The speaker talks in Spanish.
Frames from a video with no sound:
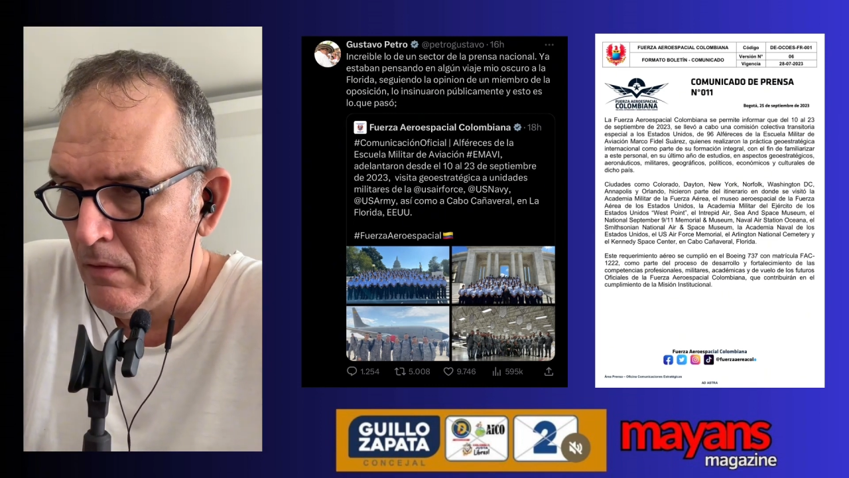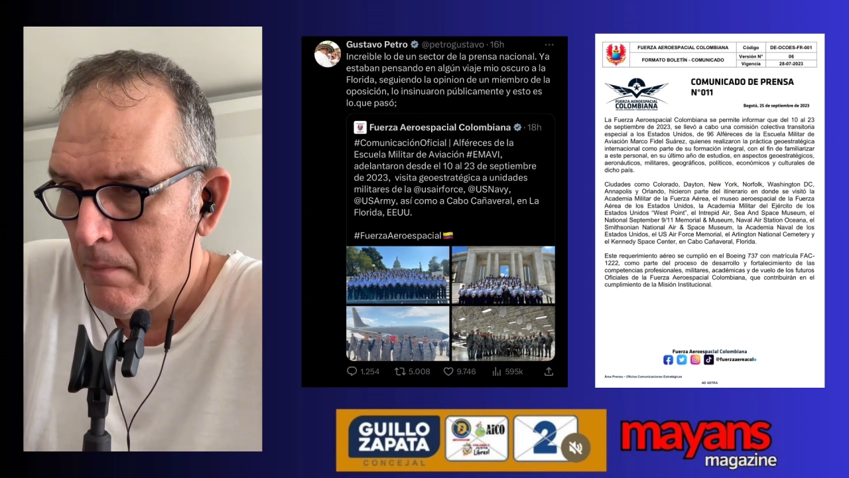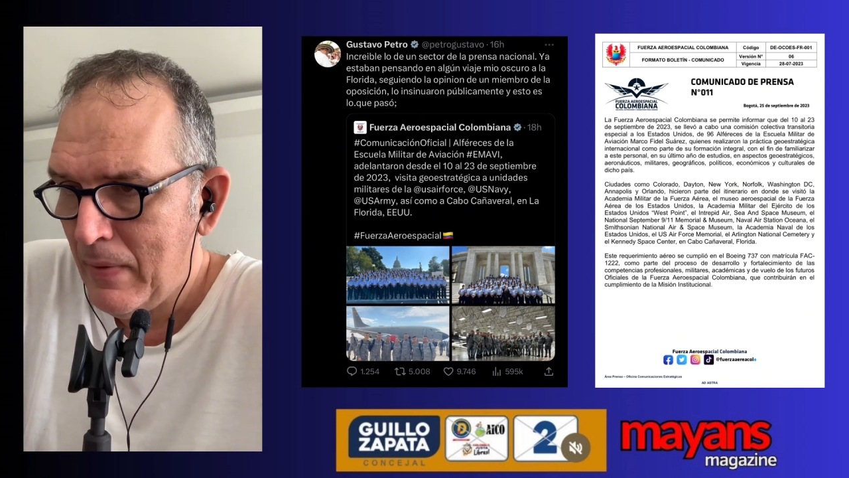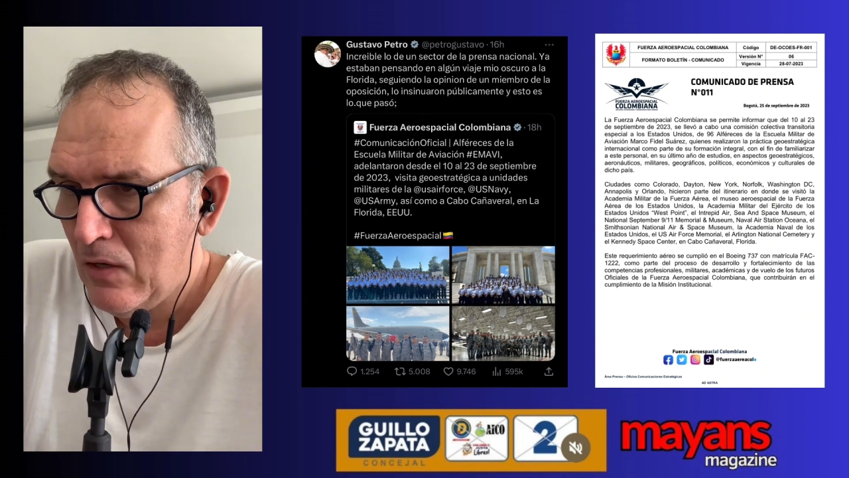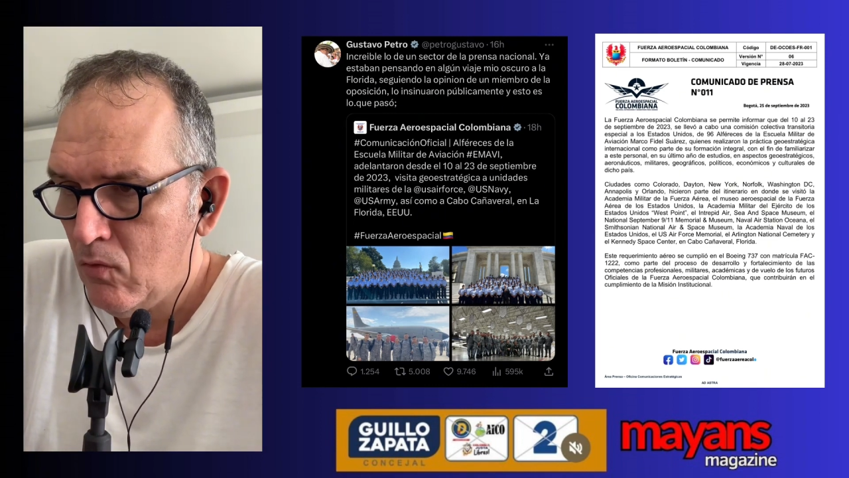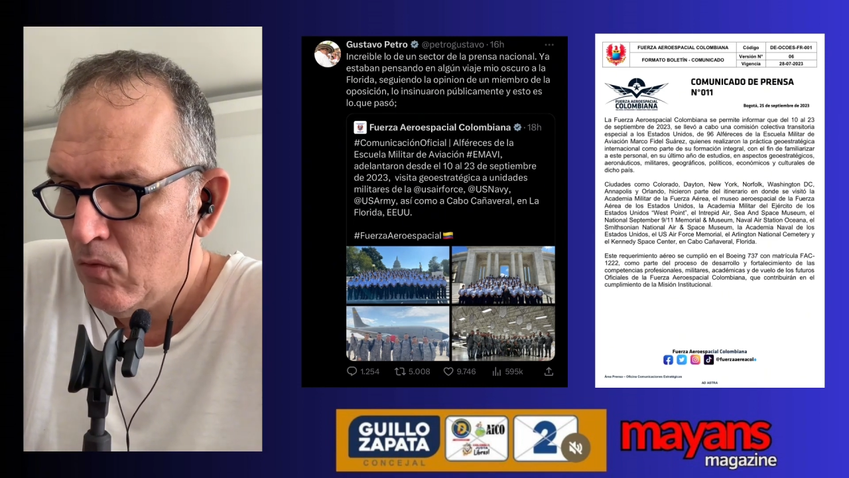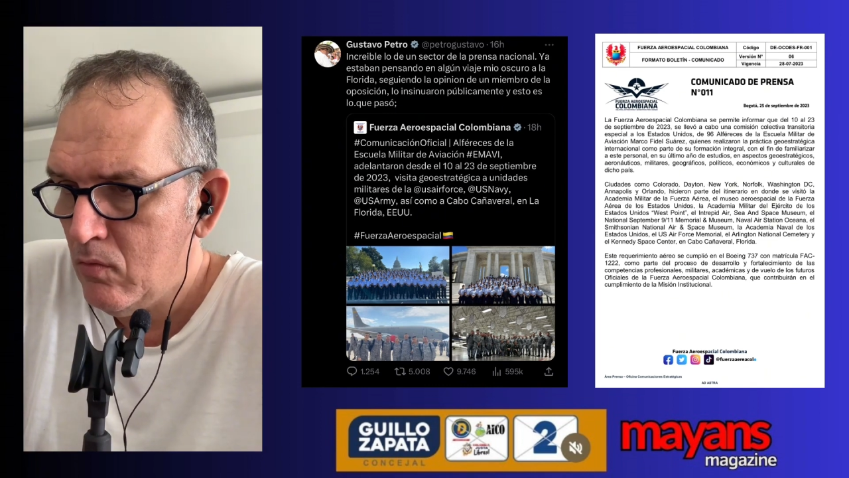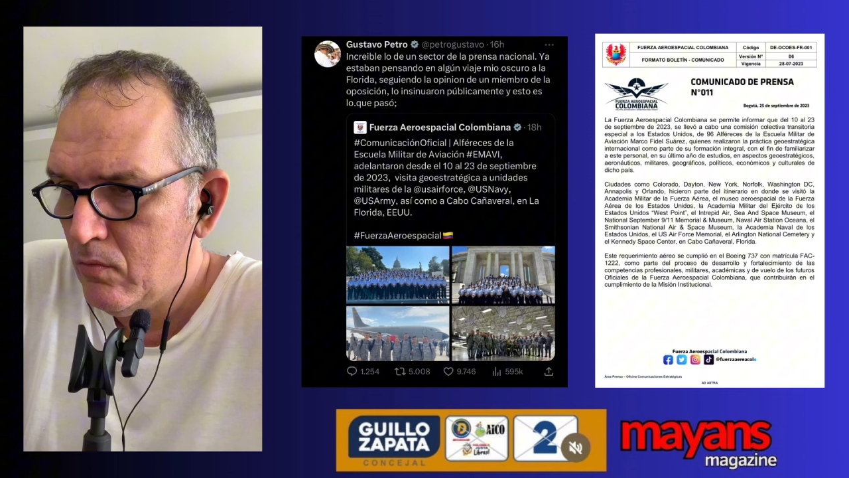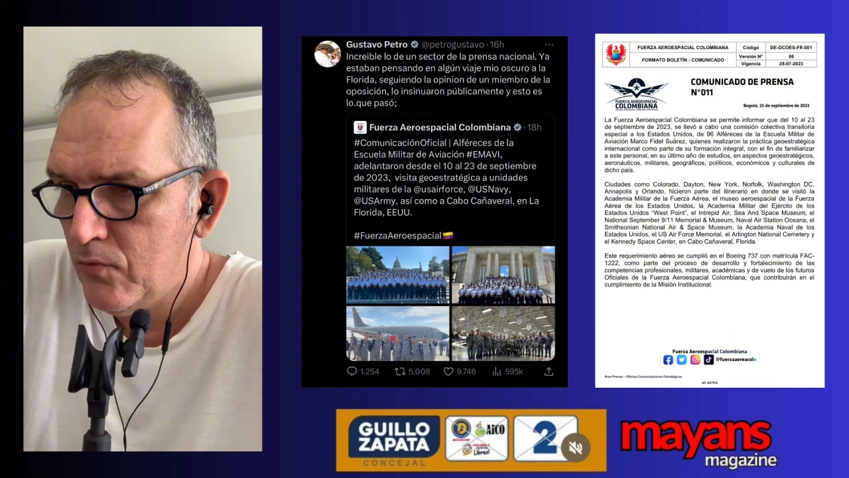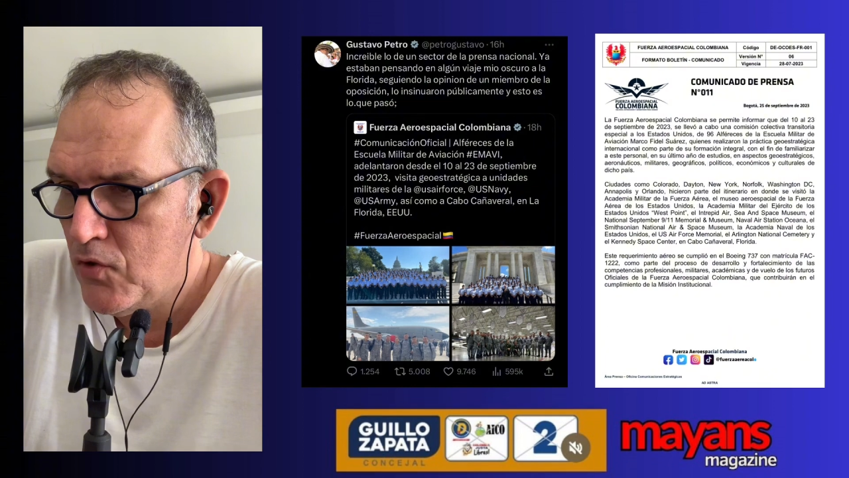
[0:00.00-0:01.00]

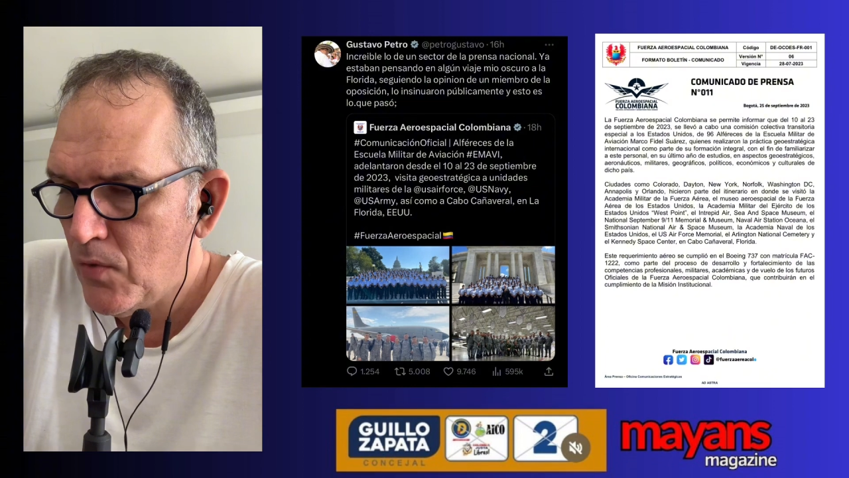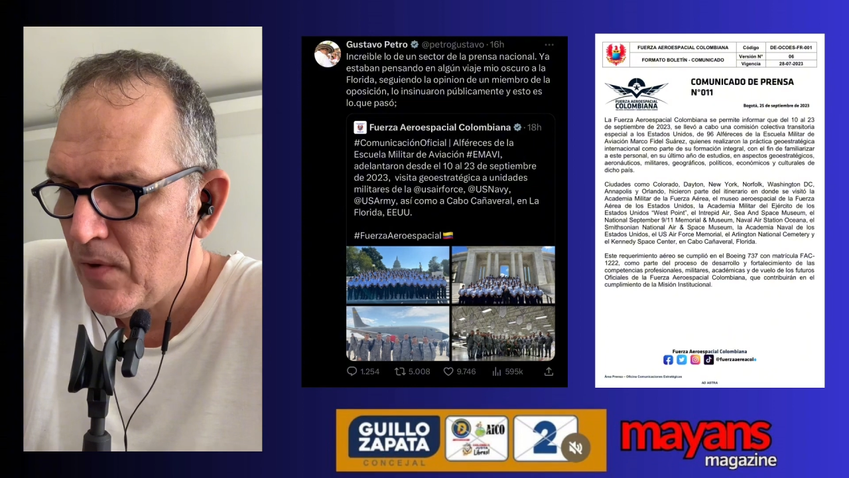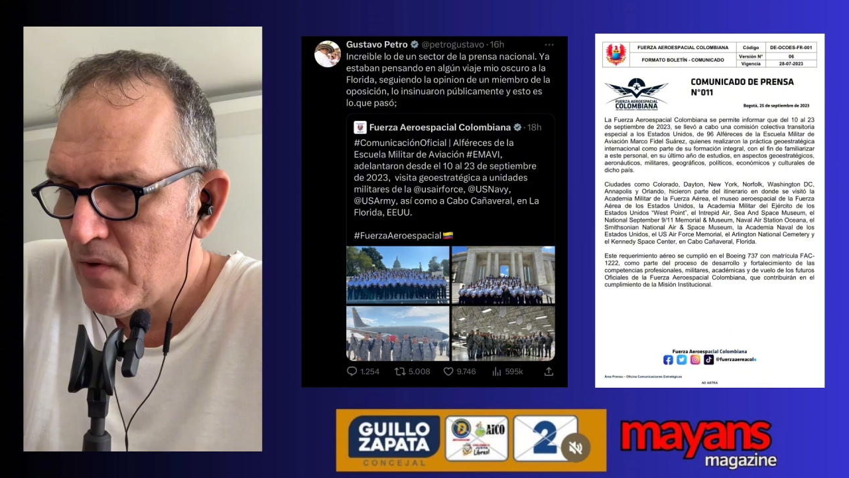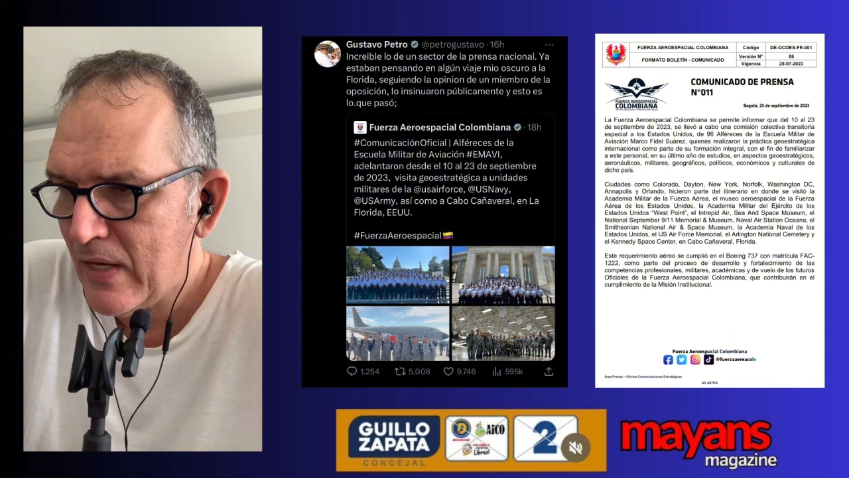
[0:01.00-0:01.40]
Pero yo veo que